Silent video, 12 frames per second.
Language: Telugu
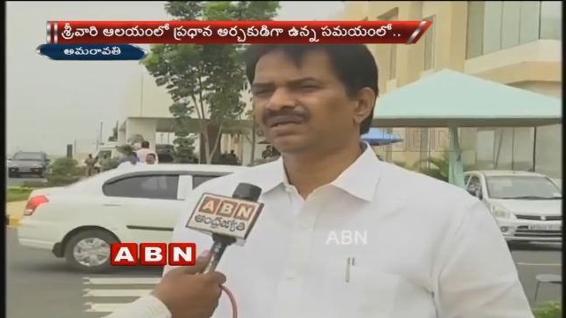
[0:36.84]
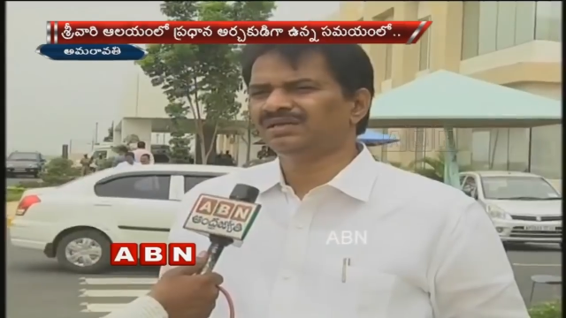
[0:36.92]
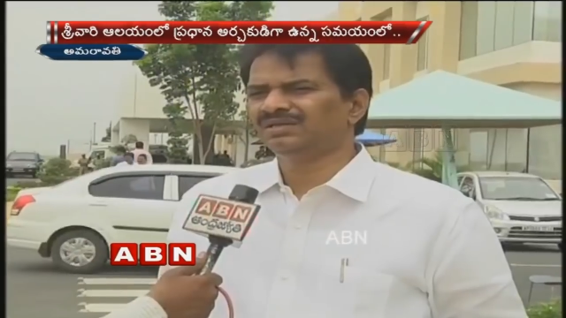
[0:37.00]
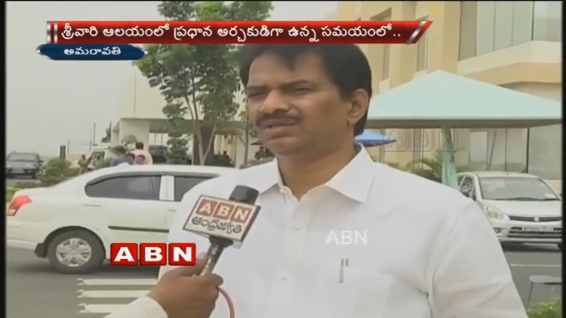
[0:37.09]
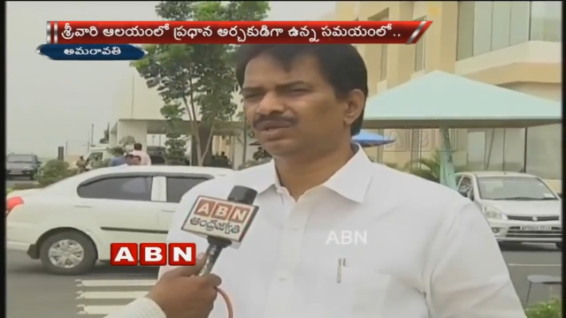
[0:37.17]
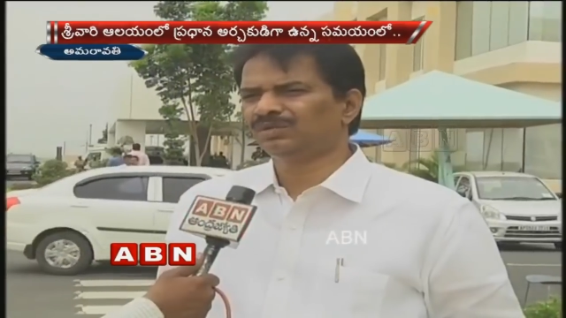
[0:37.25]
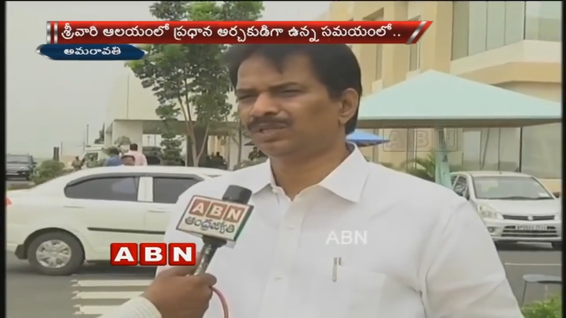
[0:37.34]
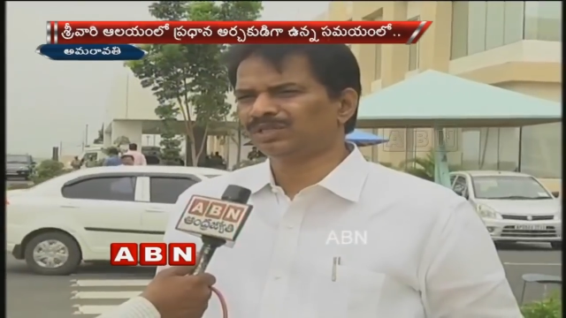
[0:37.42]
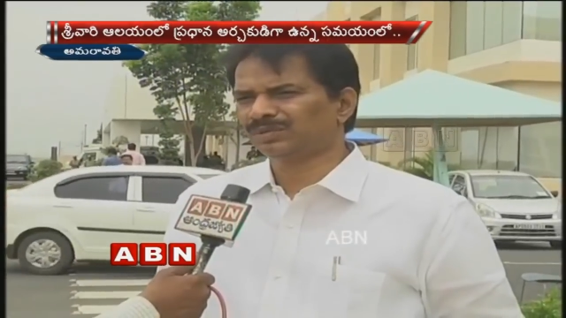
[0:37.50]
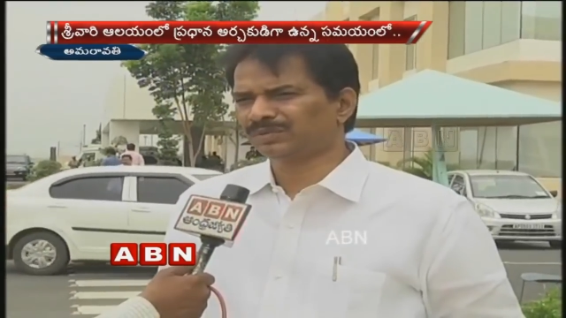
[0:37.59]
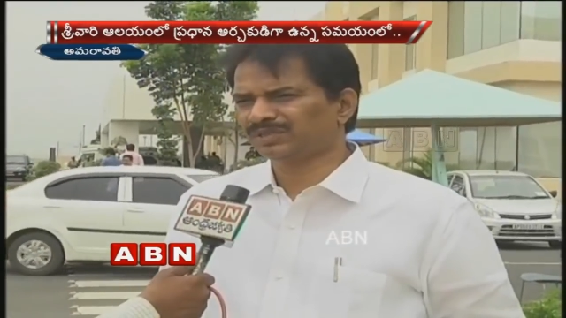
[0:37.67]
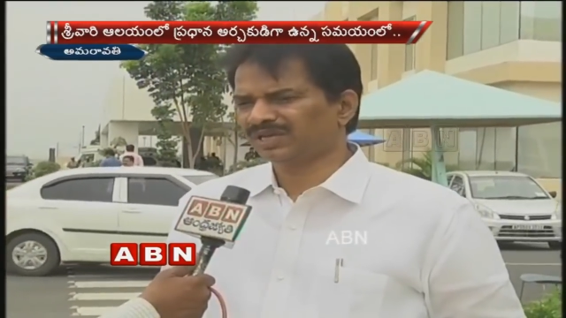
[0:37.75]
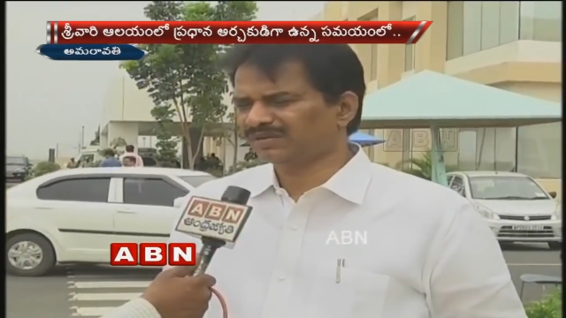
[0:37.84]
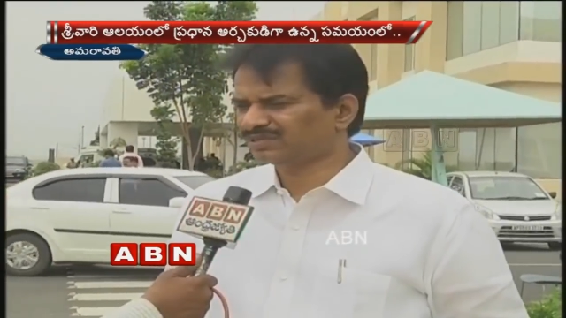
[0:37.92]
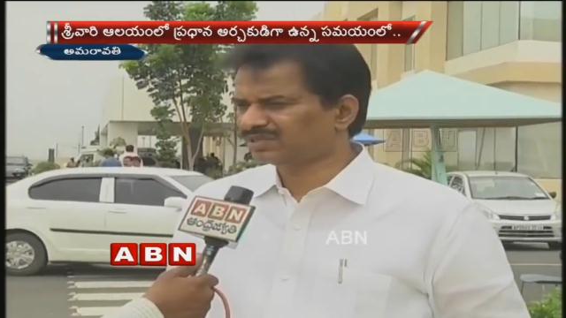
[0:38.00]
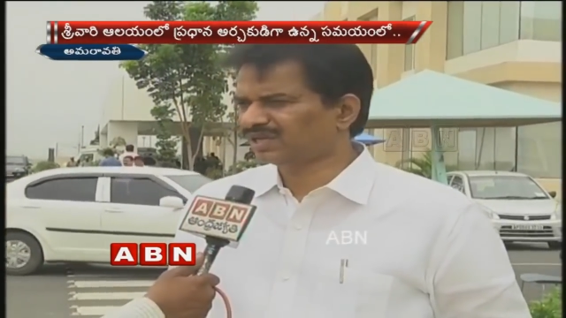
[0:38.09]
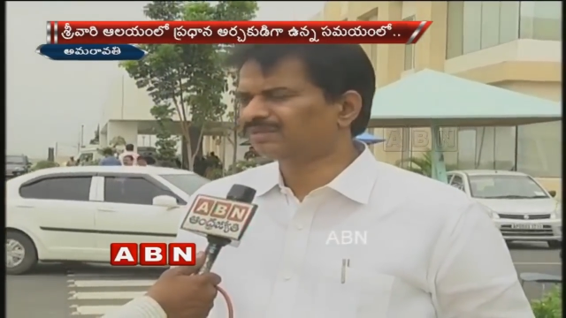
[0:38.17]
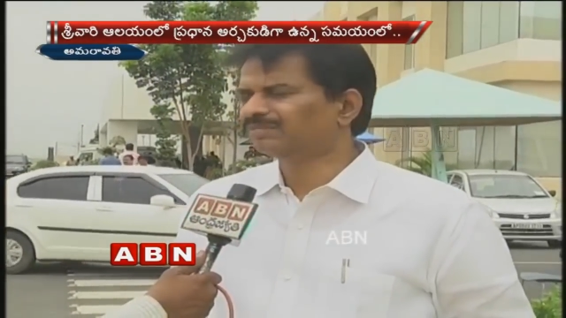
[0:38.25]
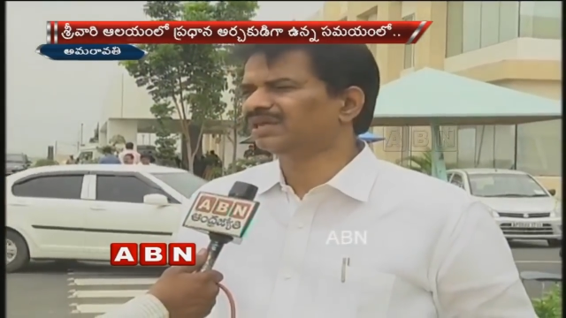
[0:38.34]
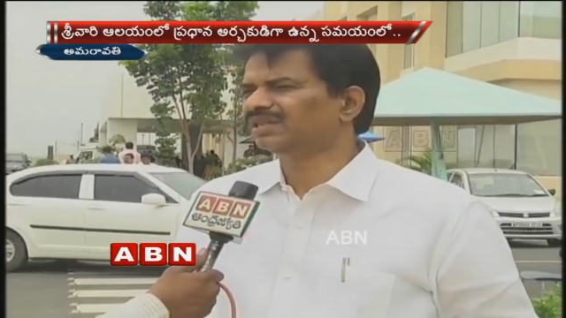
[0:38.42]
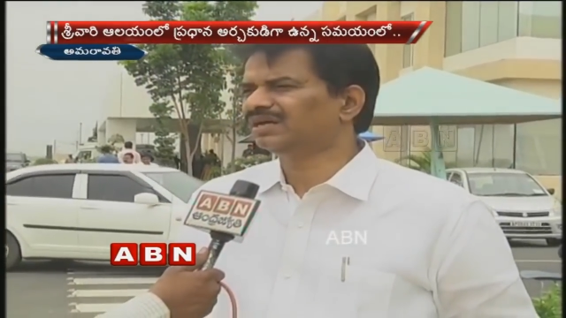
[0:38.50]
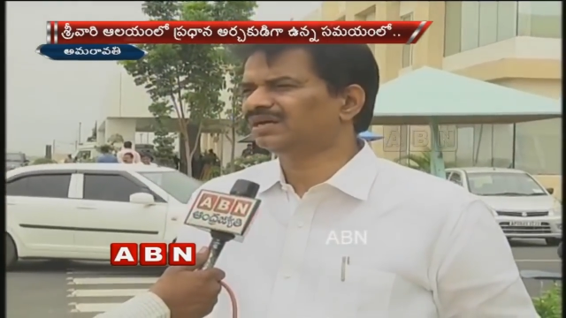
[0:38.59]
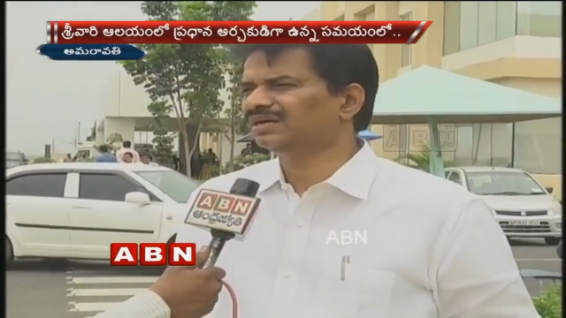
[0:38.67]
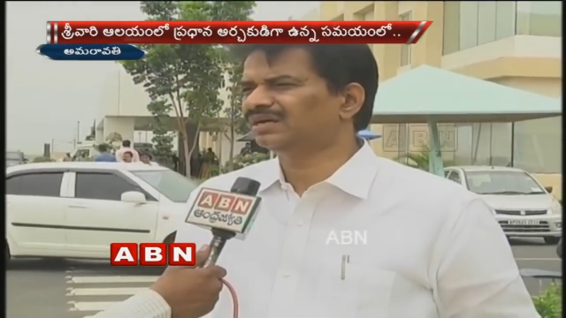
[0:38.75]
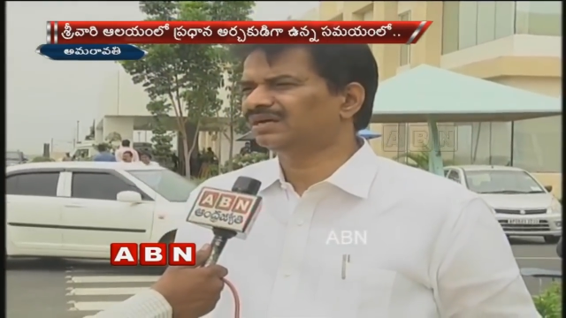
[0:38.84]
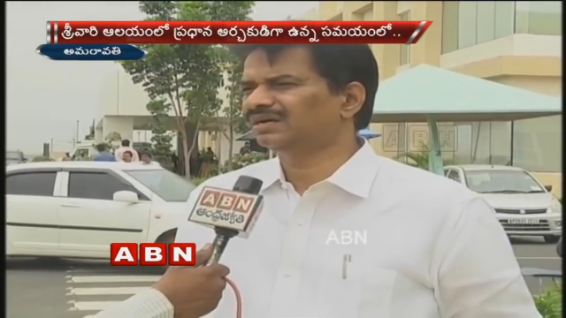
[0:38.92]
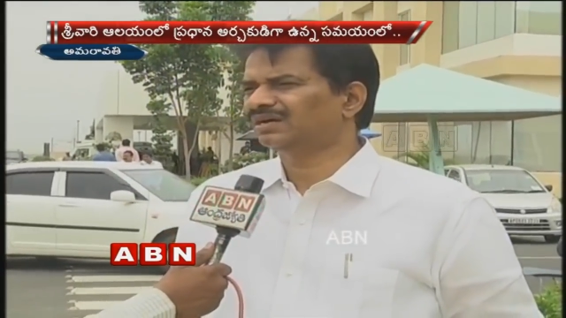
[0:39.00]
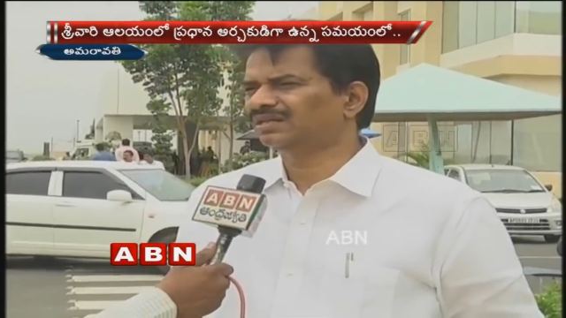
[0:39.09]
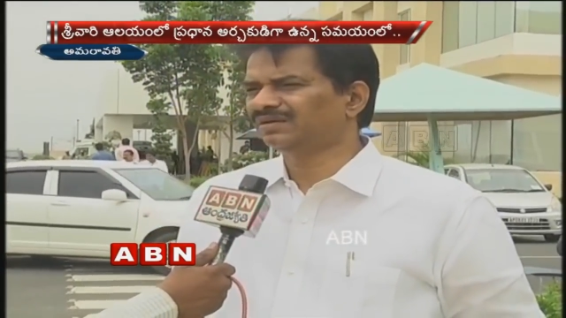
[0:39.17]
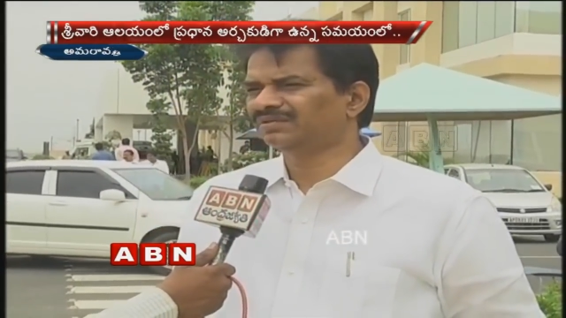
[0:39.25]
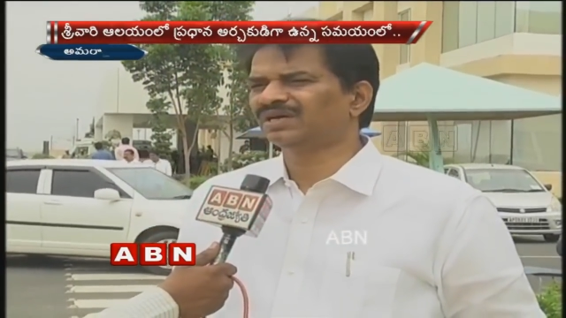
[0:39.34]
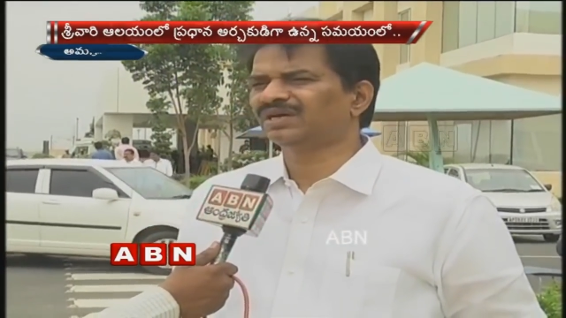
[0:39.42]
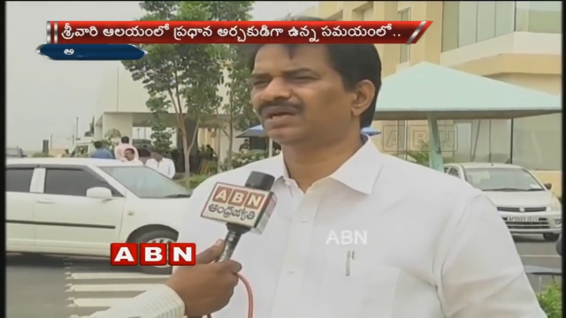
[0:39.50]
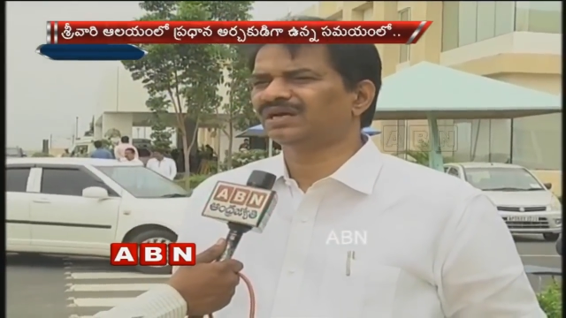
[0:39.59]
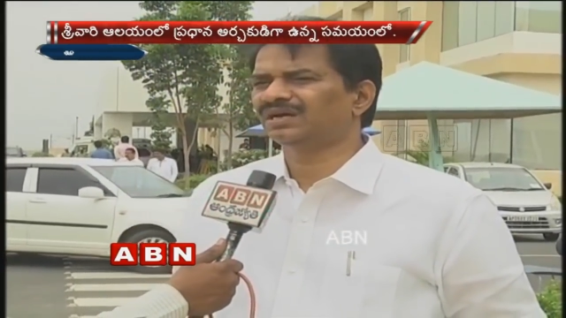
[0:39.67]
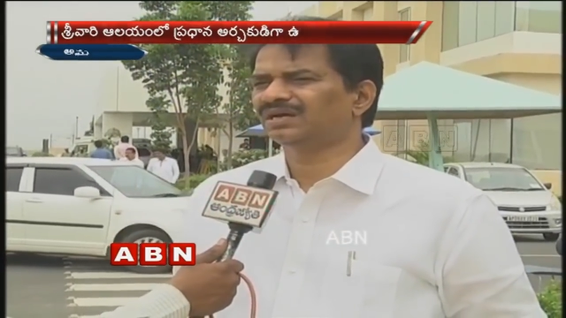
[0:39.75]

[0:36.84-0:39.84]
తిరుమల తిరుపతి దేవస్థానం మీద అదేవిధంగా